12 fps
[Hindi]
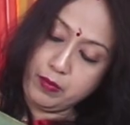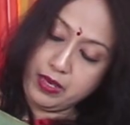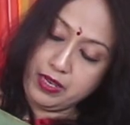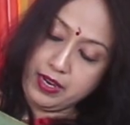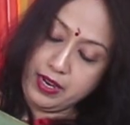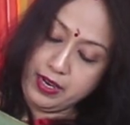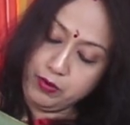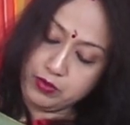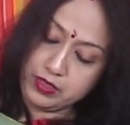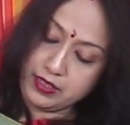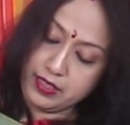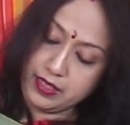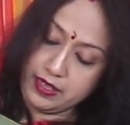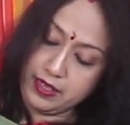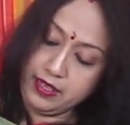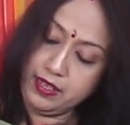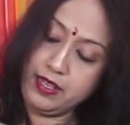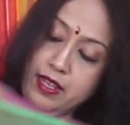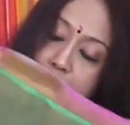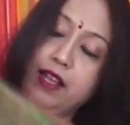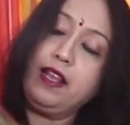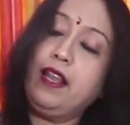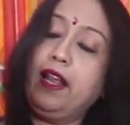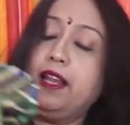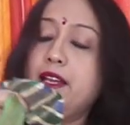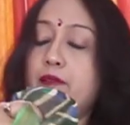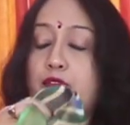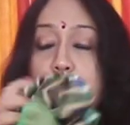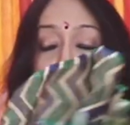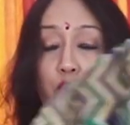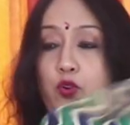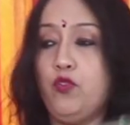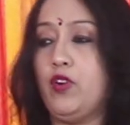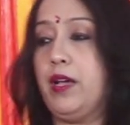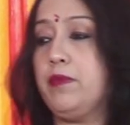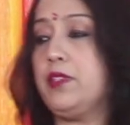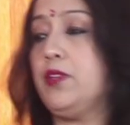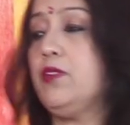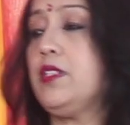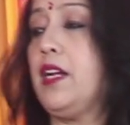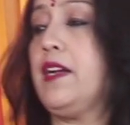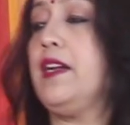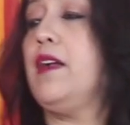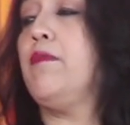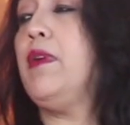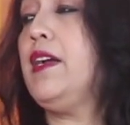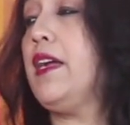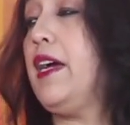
पल्ला है उसकी तरह है ए फोर टू फाइव जीरो साड़ी नंबर